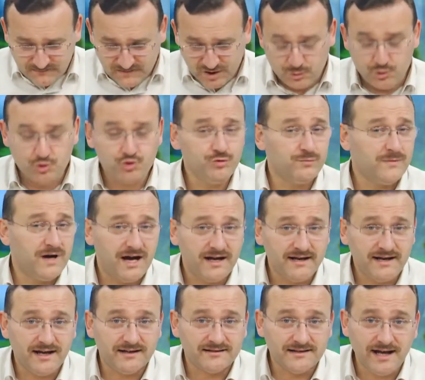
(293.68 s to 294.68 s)
şu
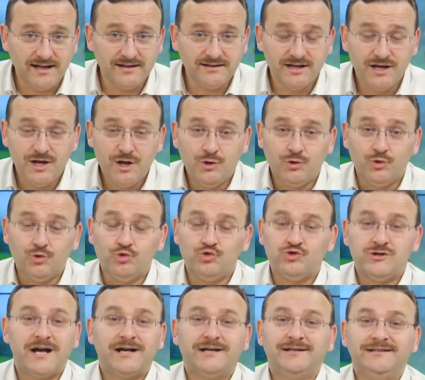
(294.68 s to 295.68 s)
manadan
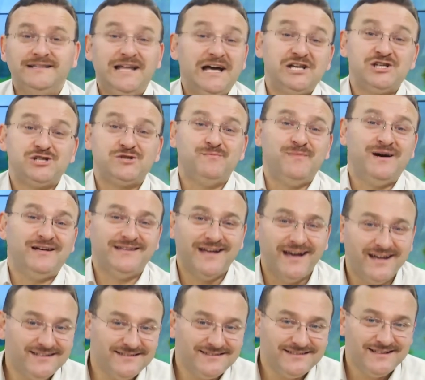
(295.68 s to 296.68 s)

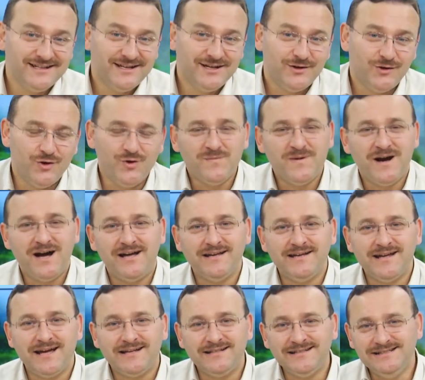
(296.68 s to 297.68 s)
uzaklaşmadan o
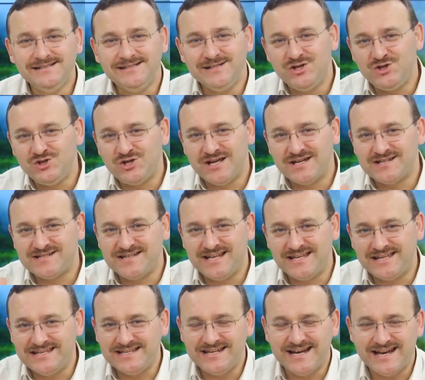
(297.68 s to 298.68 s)
mananın içerisine
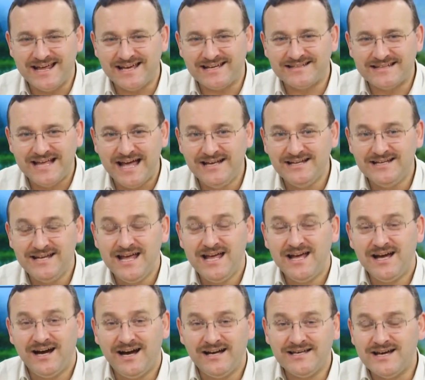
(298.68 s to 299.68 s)
girerekten
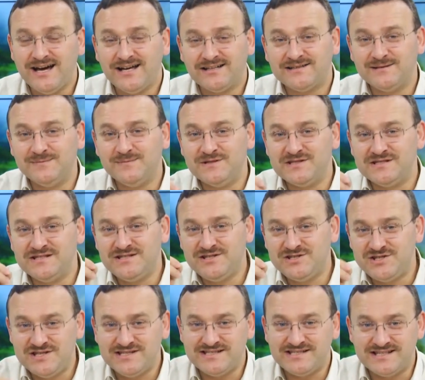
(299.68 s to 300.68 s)
hayatımızın
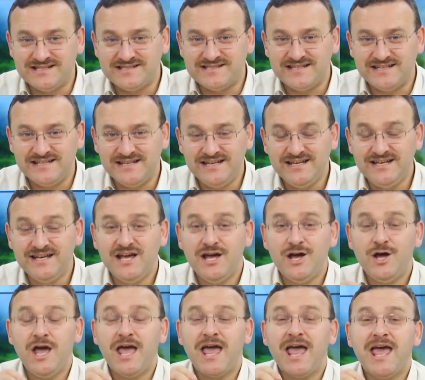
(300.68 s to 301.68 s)
çizgisini
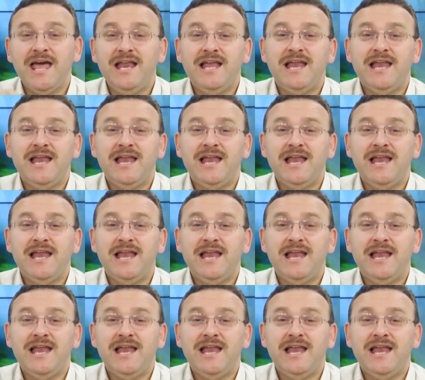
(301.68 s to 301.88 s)
hele